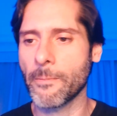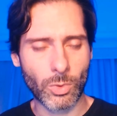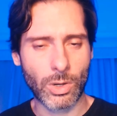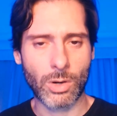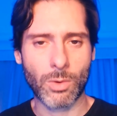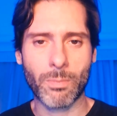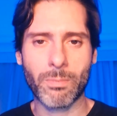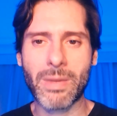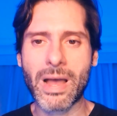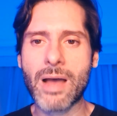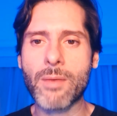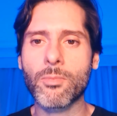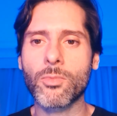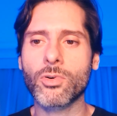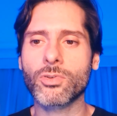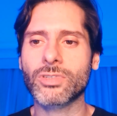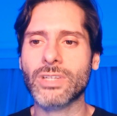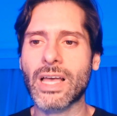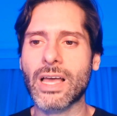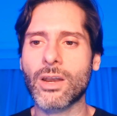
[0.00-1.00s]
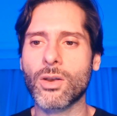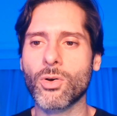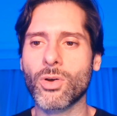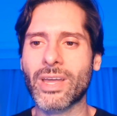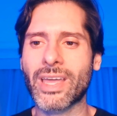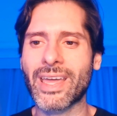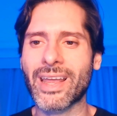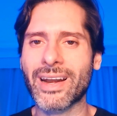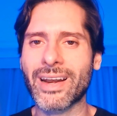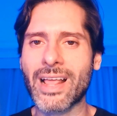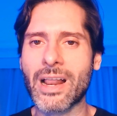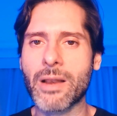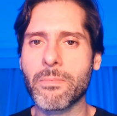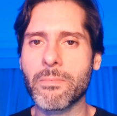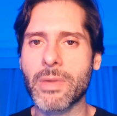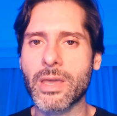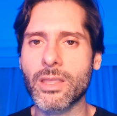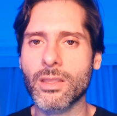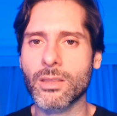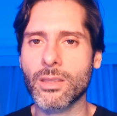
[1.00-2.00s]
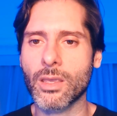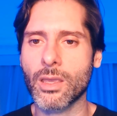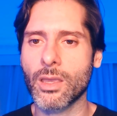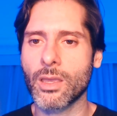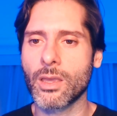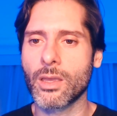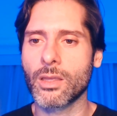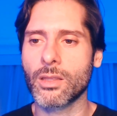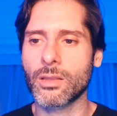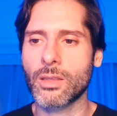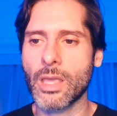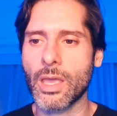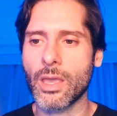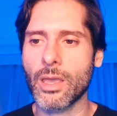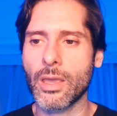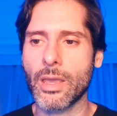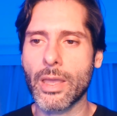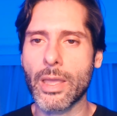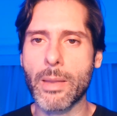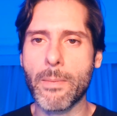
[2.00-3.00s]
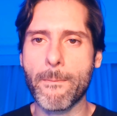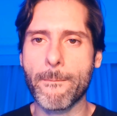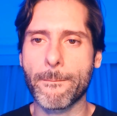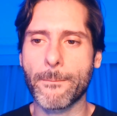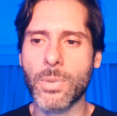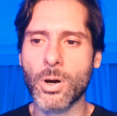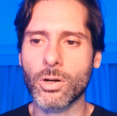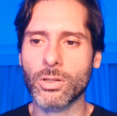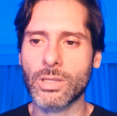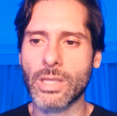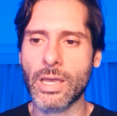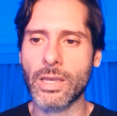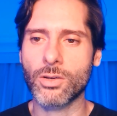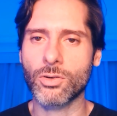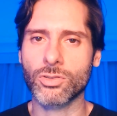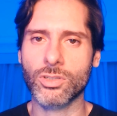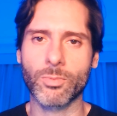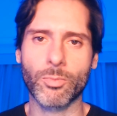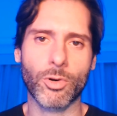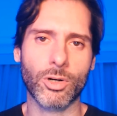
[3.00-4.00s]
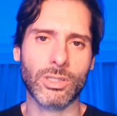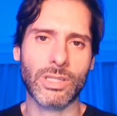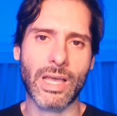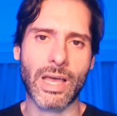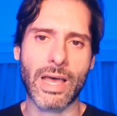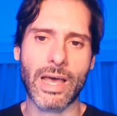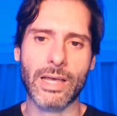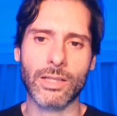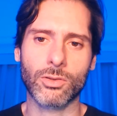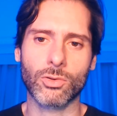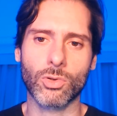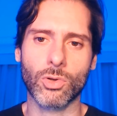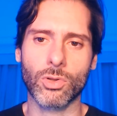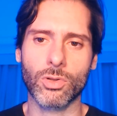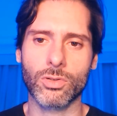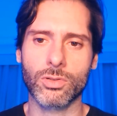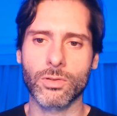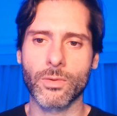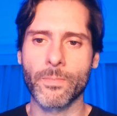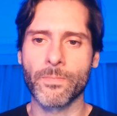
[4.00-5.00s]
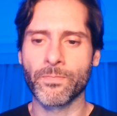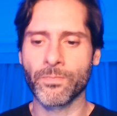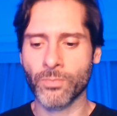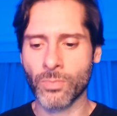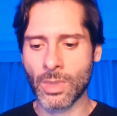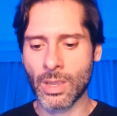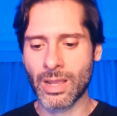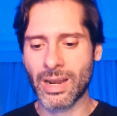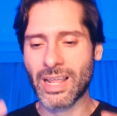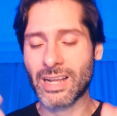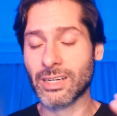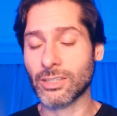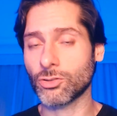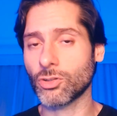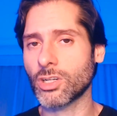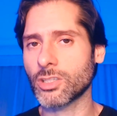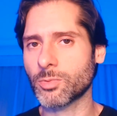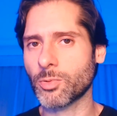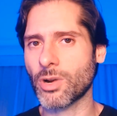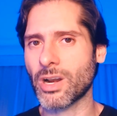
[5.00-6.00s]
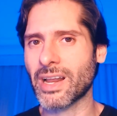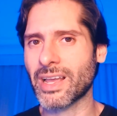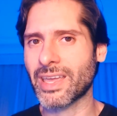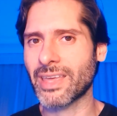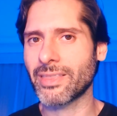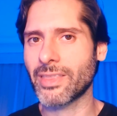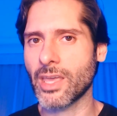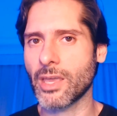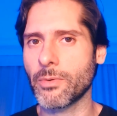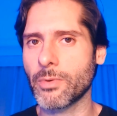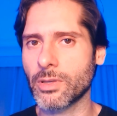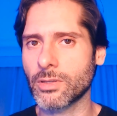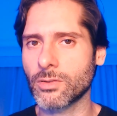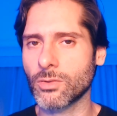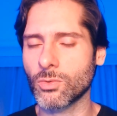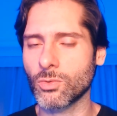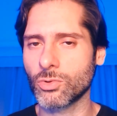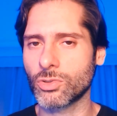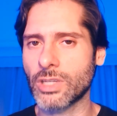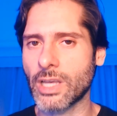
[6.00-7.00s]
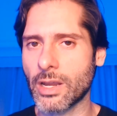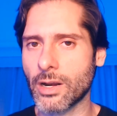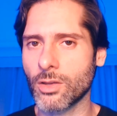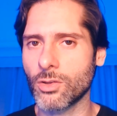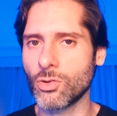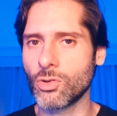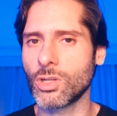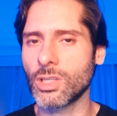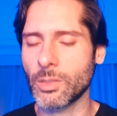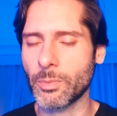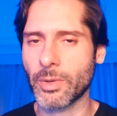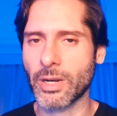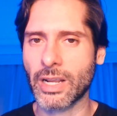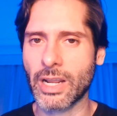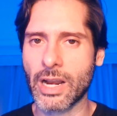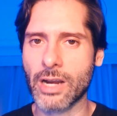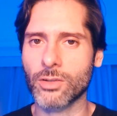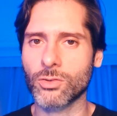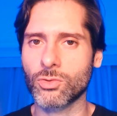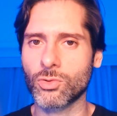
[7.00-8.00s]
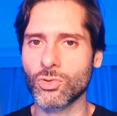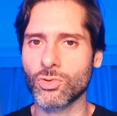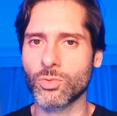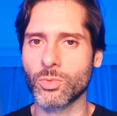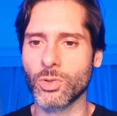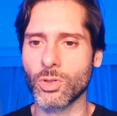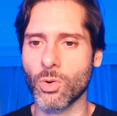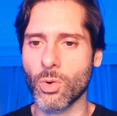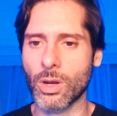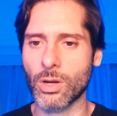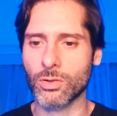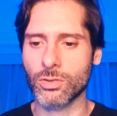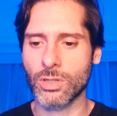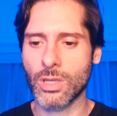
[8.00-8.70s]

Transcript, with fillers: Vamos a lo que realmente te importa y nos importa a todos. Las razones por las que debes usar Unity para crear tus videojuegos.